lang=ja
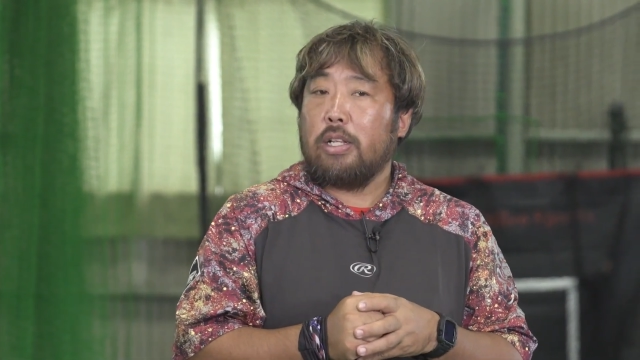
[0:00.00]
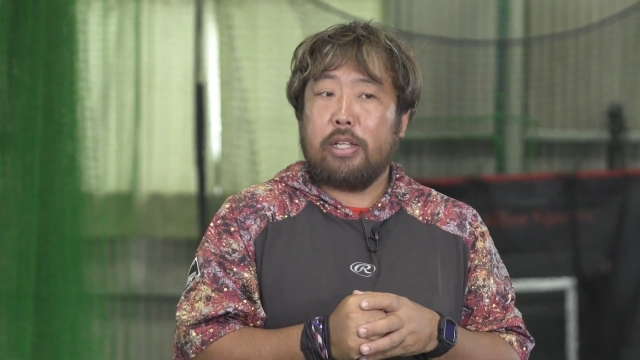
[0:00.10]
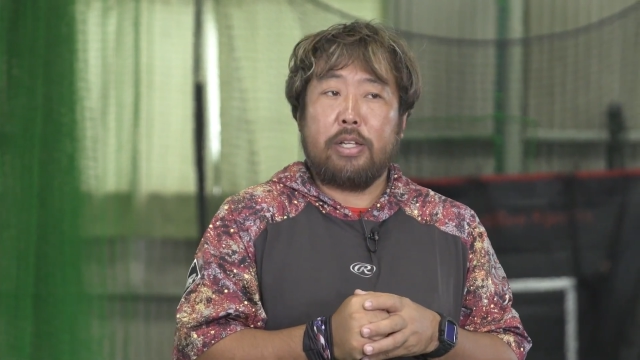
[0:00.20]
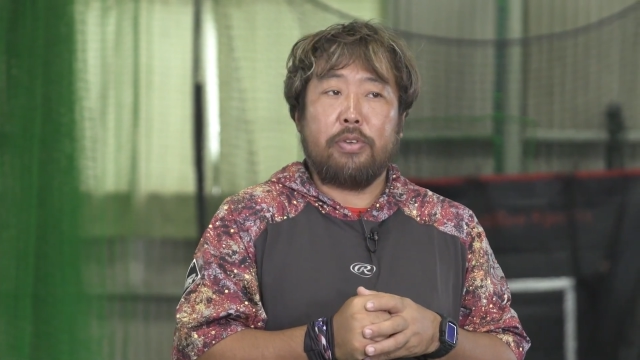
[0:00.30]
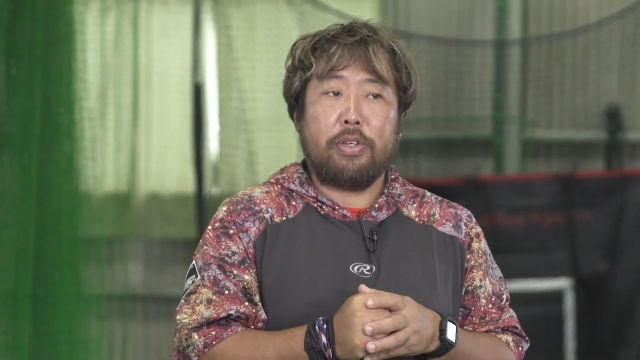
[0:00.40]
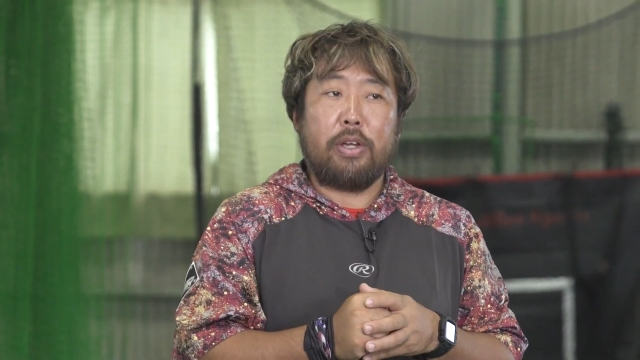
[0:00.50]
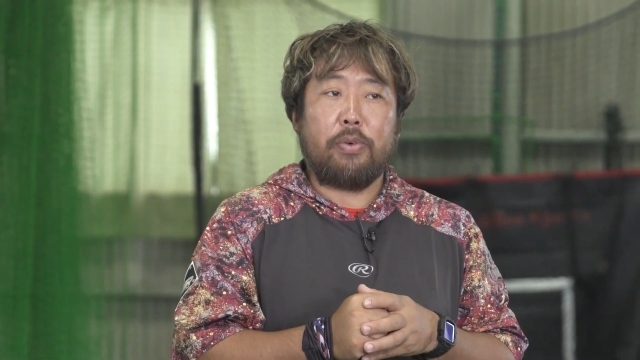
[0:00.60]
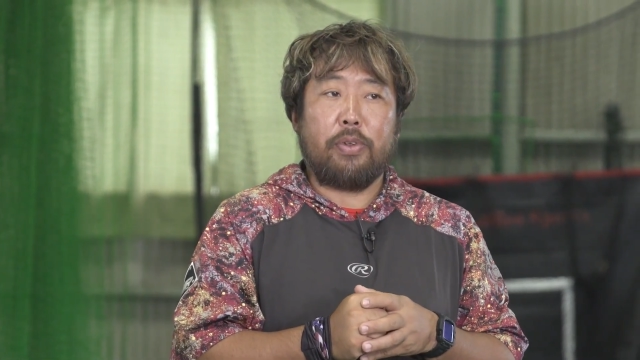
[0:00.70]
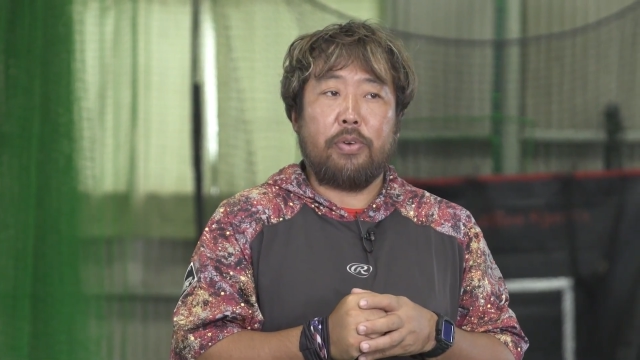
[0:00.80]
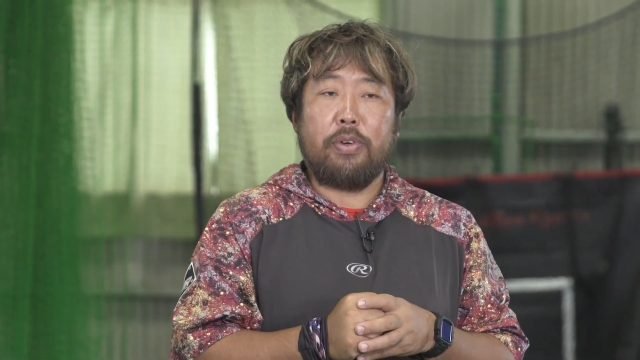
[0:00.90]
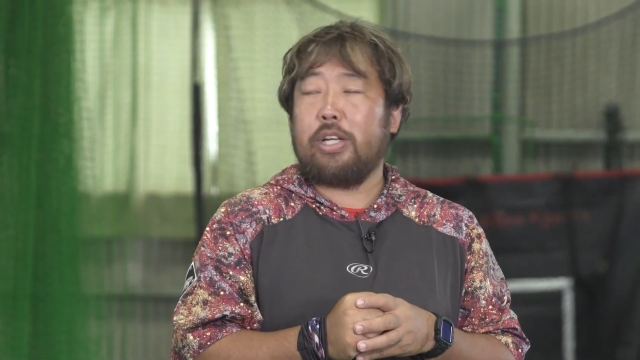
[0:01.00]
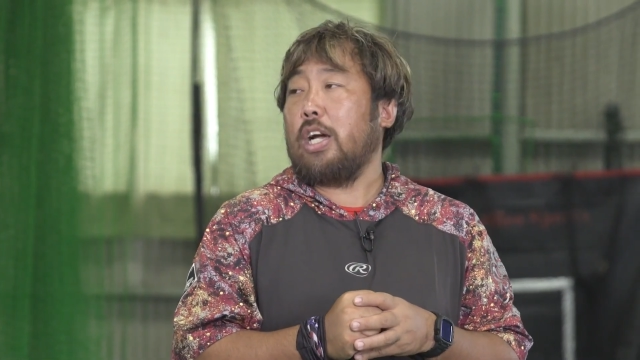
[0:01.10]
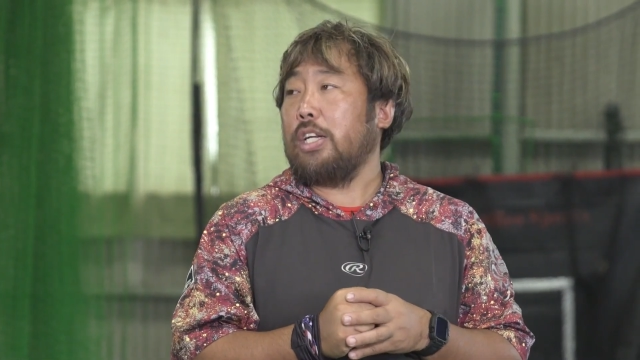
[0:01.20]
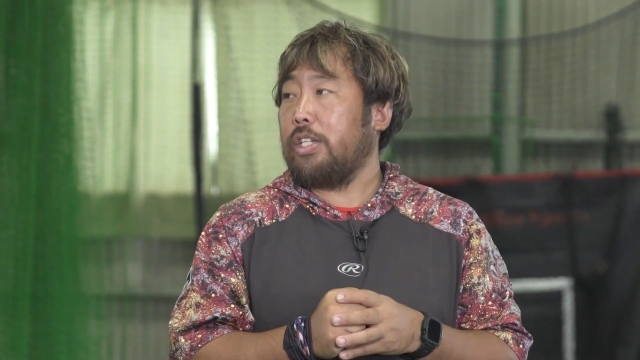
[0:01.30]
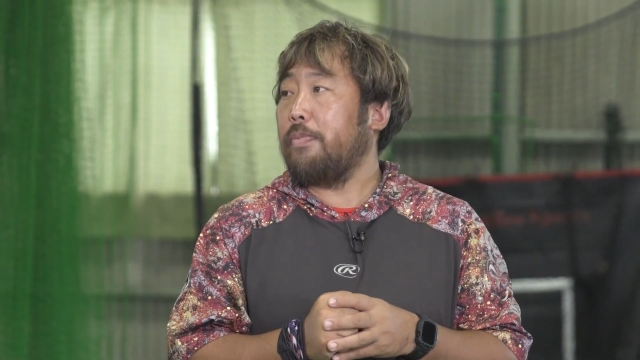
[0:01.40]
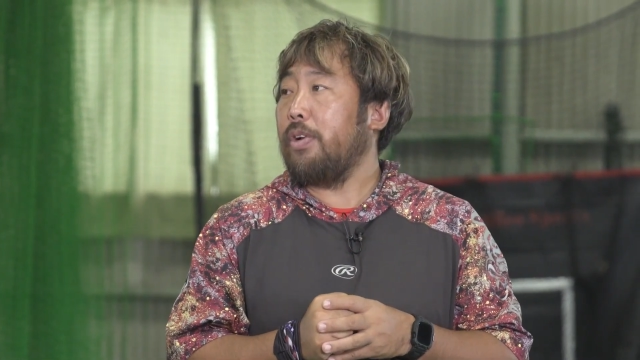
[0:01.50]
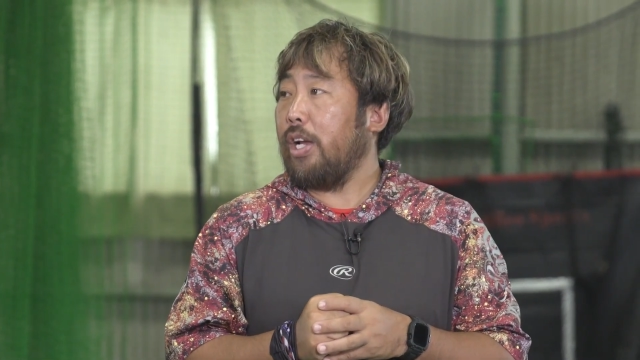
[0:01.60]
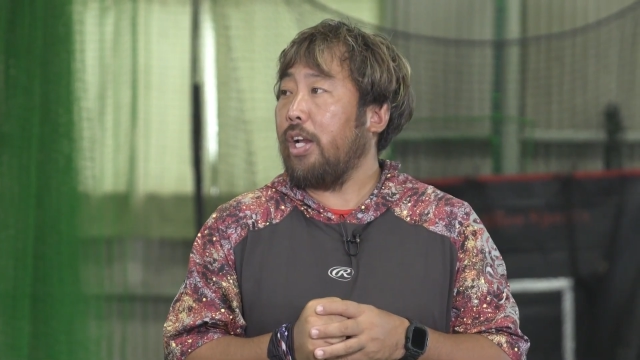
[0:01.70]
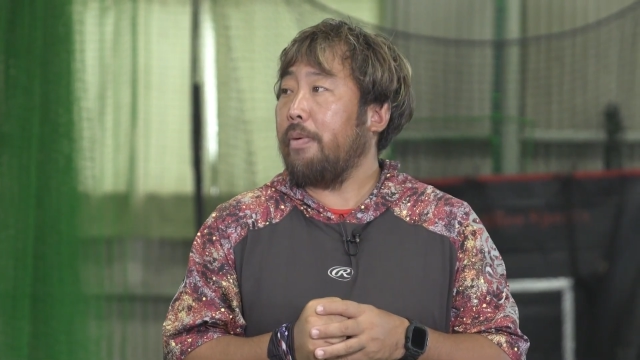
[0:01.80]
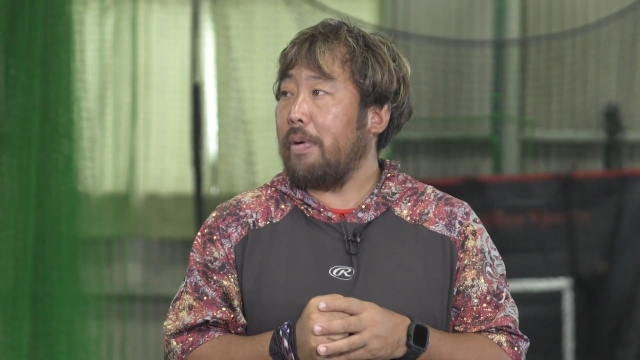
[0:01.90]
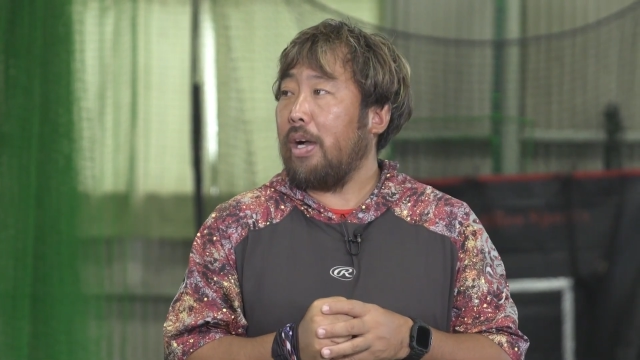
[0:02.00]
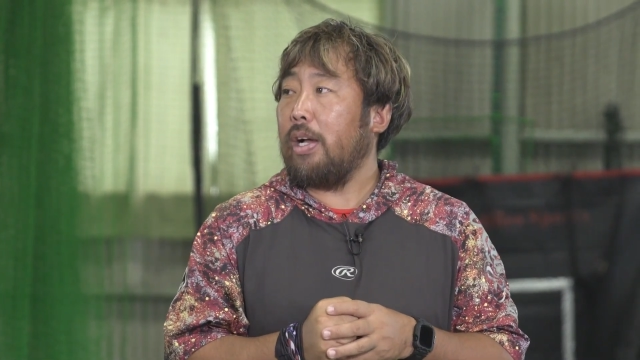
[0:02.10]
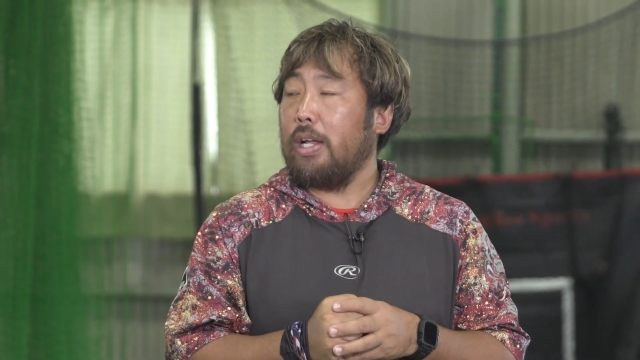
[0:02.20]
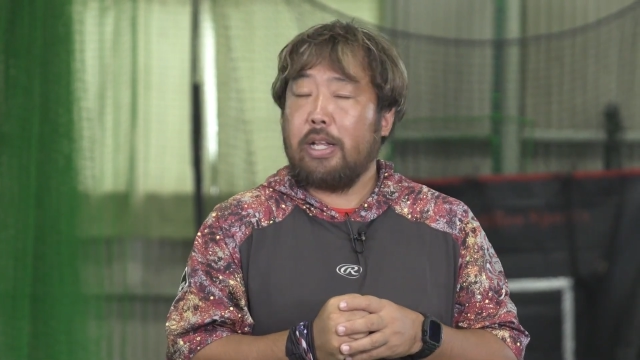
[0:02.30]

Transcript: ね、そういったことを理解してもらえれば